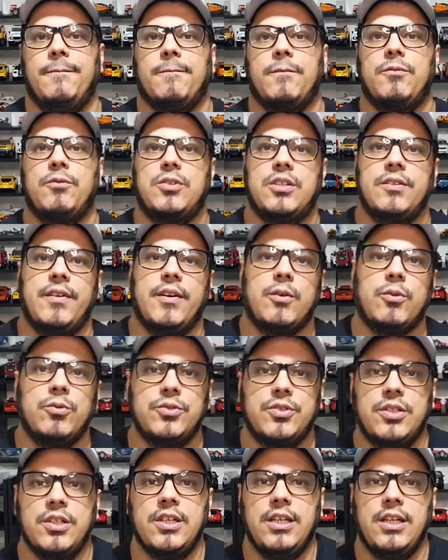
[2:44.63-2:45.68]
Você vai
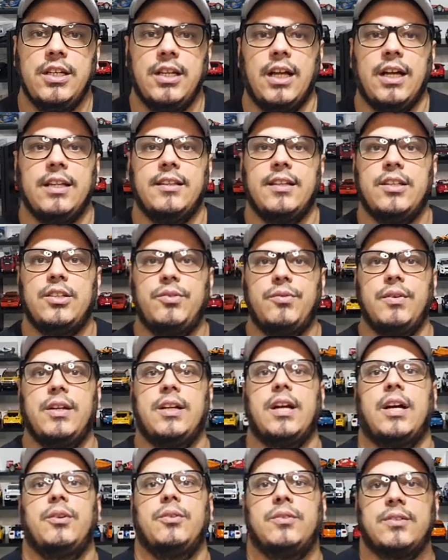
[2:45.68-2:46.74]
conseguir lá
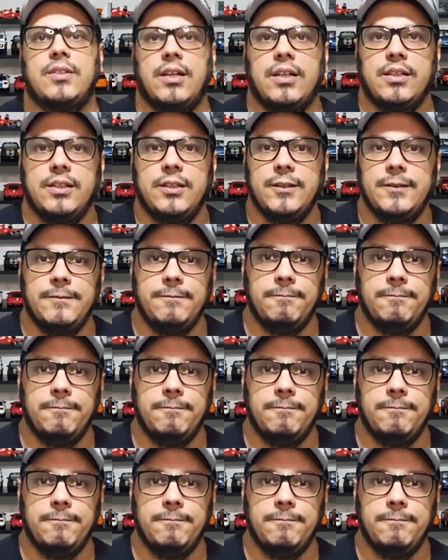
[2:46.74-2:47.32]
identificar no Instagram,